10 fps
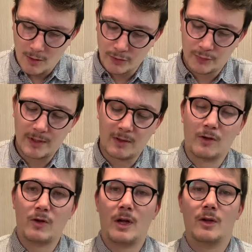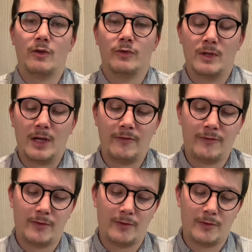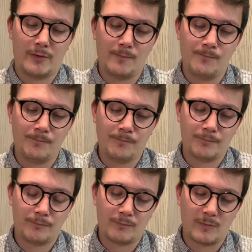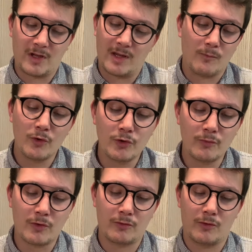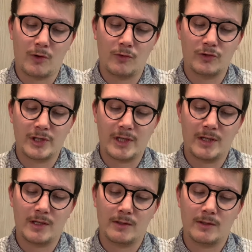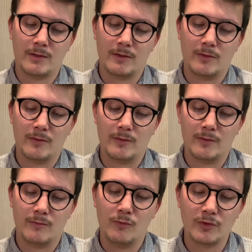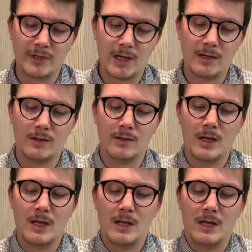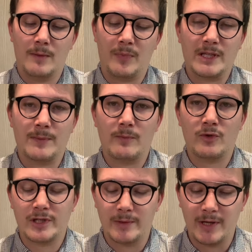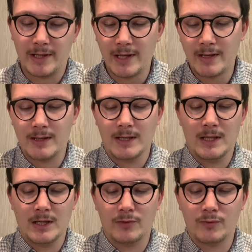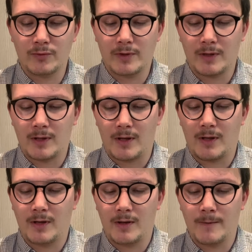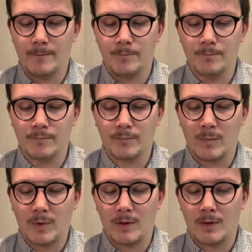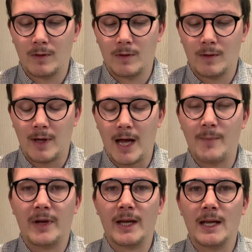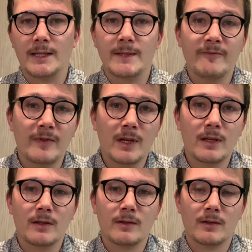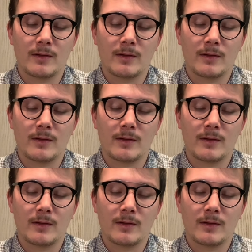Ensuite, encore un chronographe qui est un monument de l'horlogerie euh, mondiale, principalement chez Breguet. Donc, euh, après la Type 20